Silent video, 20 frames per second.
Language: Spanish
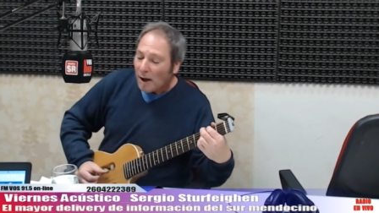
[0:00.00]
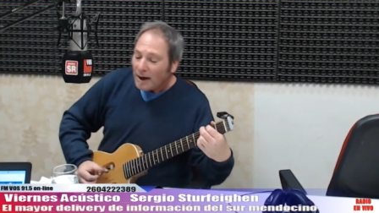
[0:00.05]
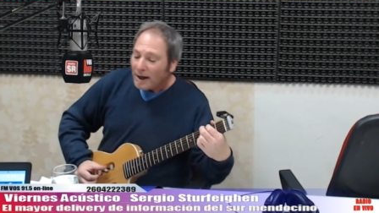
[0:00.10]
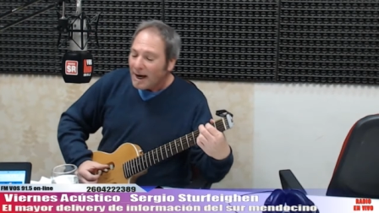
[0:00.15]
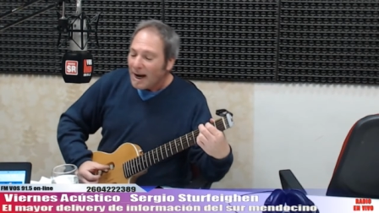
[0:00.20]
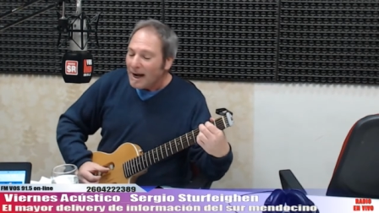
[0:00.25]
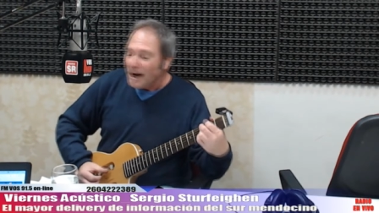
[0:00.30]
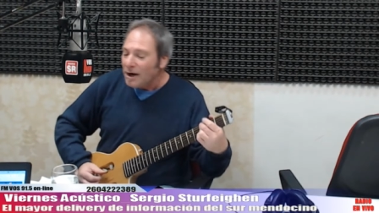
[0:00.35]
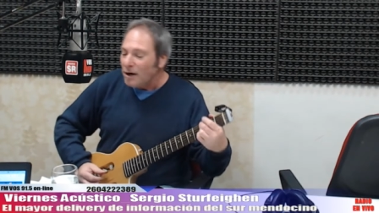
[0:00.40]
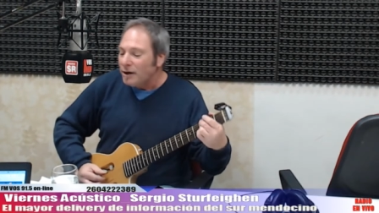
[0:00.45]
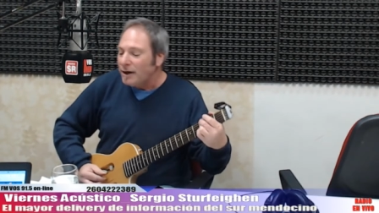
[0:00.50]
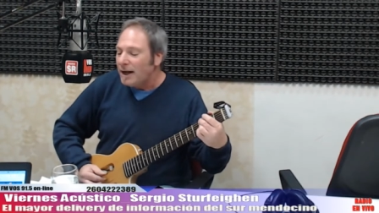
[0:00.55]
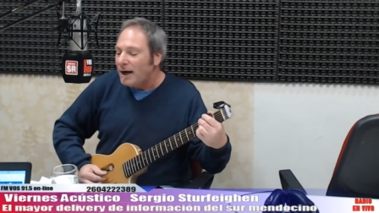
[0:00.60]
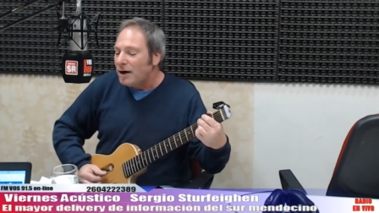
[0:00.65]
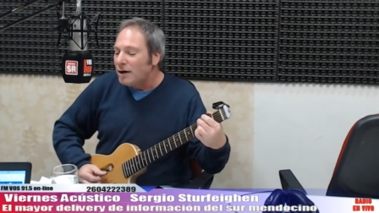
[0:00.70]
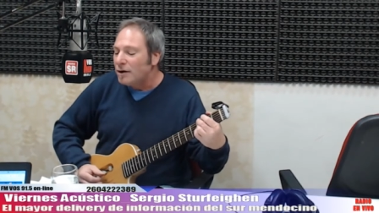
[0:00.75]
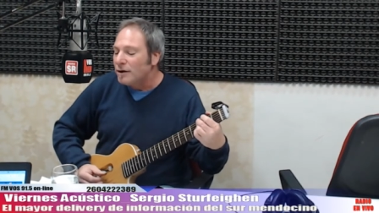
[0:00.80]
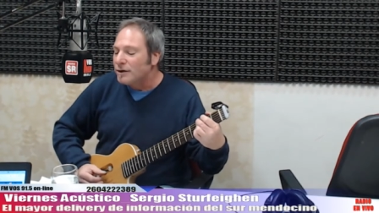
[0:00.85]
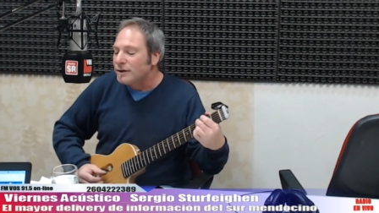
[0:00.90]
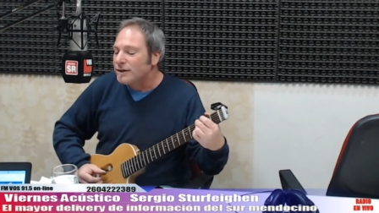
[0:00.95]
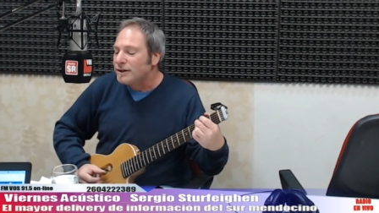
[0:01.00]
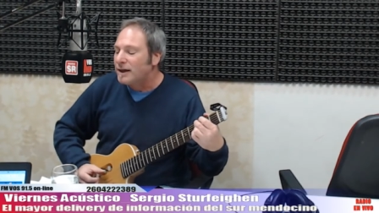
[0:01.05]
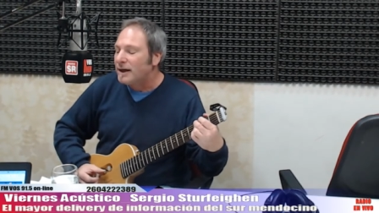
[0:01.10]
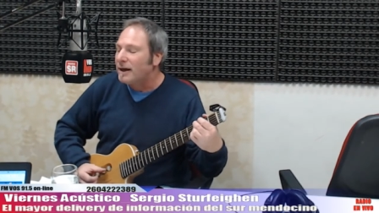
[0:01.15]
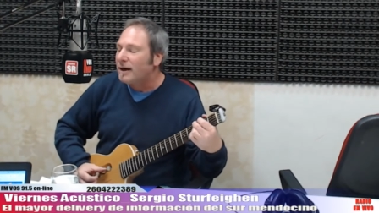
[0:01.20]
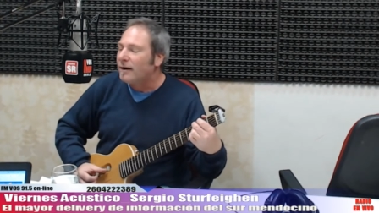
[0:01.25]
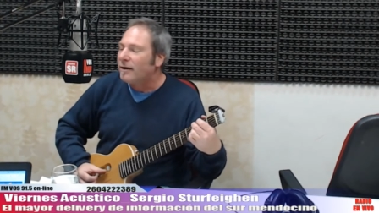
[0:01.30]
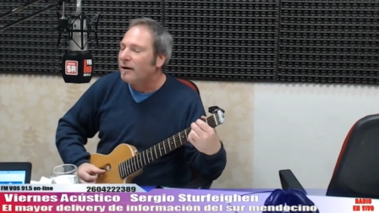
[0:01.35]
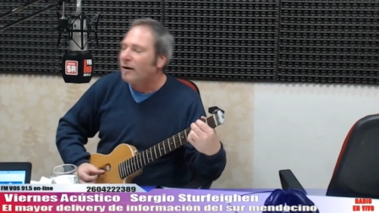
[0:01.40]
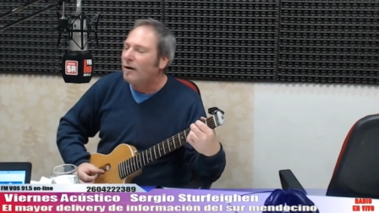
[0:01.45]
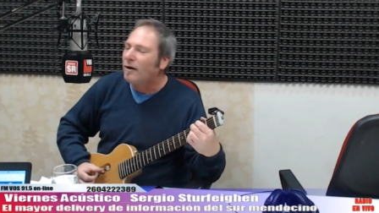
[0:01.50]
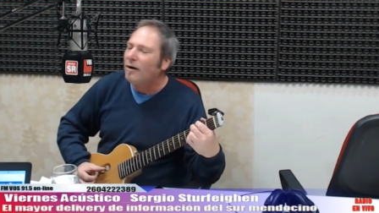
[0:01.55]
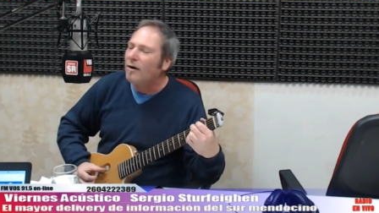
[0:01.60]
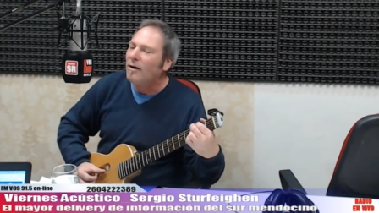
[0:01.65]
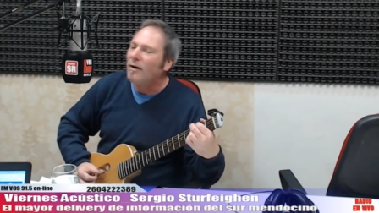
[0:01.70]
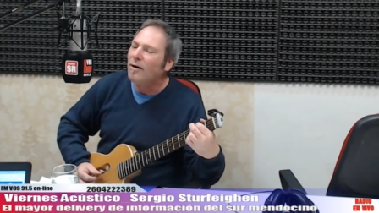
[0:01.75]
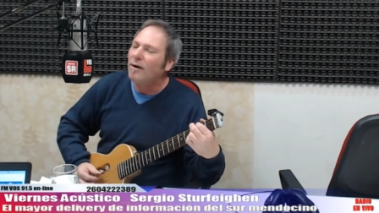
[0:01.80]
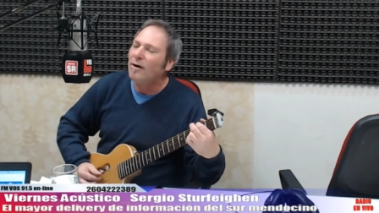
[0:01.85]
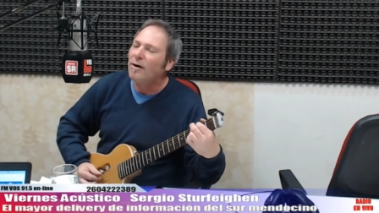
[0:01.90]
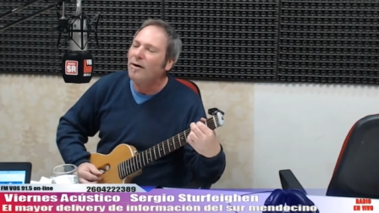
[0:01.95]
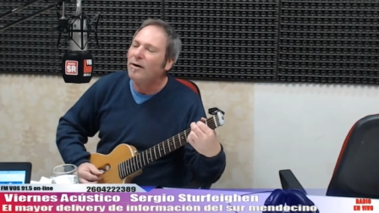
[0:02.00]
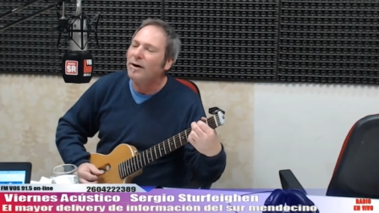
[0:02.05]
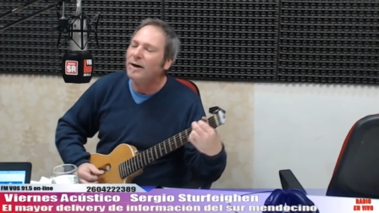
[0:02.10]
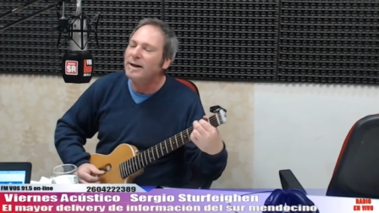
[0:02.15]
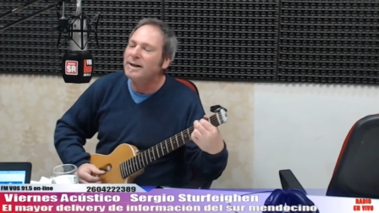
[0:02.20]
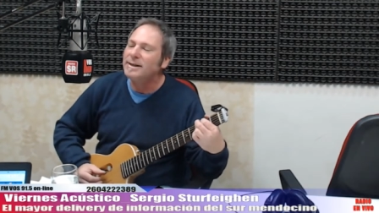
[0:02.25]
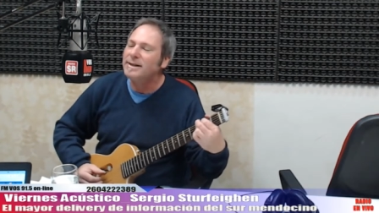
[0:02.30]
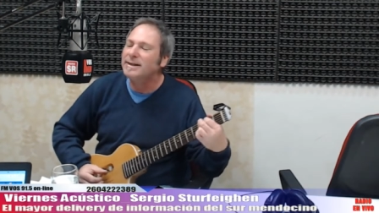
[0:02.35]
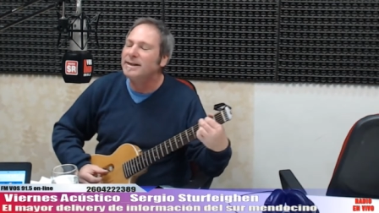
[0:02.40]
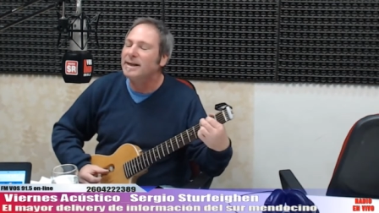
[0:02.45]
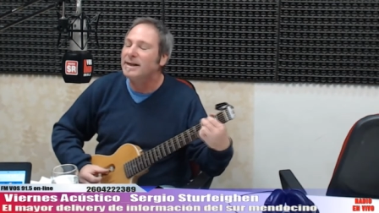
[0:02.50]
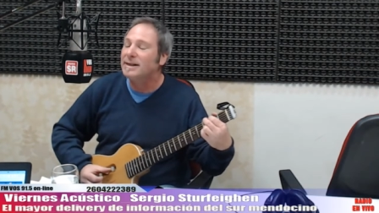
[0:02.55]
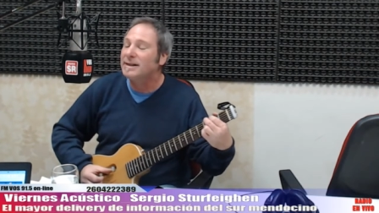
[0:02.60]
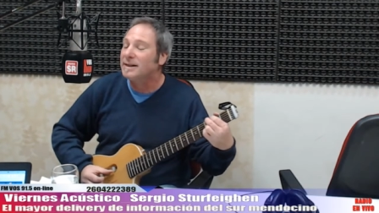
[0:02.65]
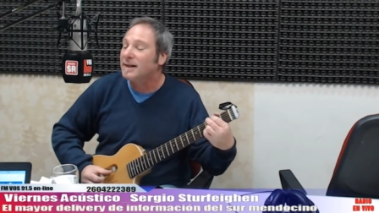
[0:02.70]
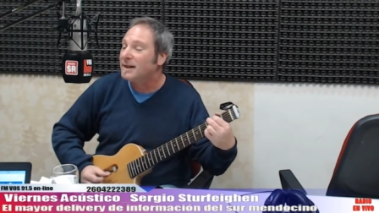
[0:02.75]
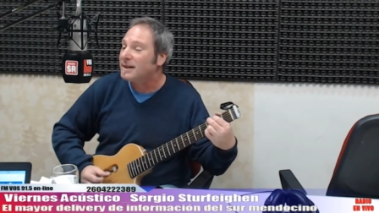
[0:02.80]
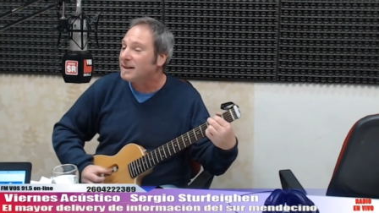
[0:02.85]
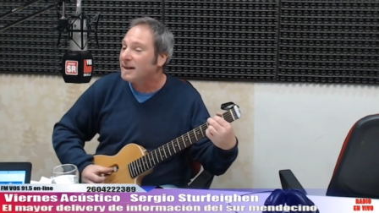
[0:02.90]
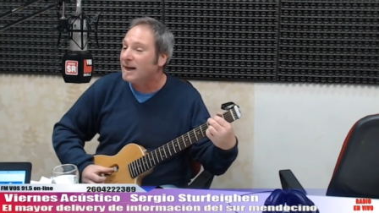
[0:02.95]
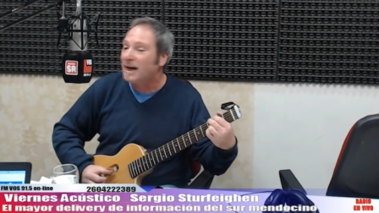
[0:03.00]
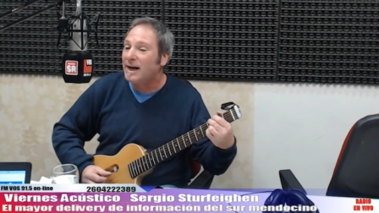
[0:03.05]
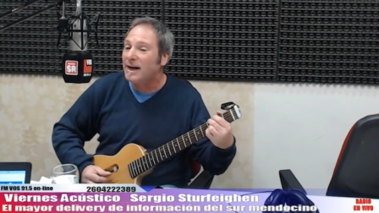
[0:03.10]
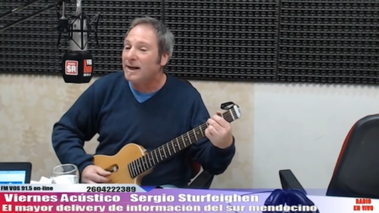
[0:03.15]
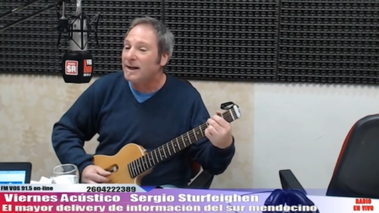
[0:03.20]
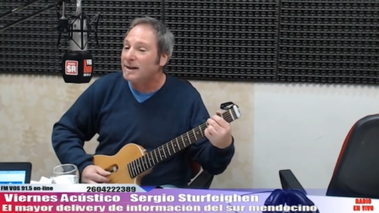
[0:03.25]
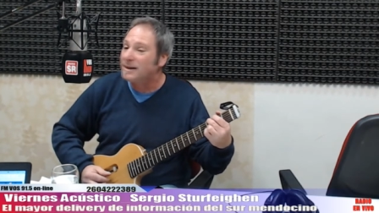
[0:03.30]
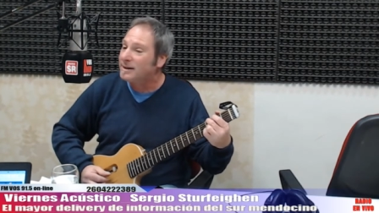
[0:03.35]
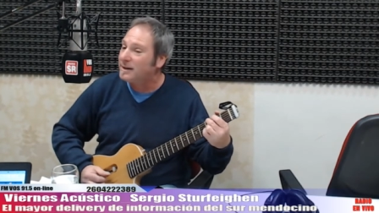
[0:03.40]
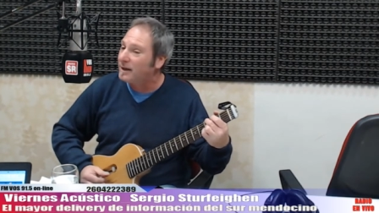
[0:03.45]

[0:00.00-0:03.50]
La gloria, los errores y estas ganas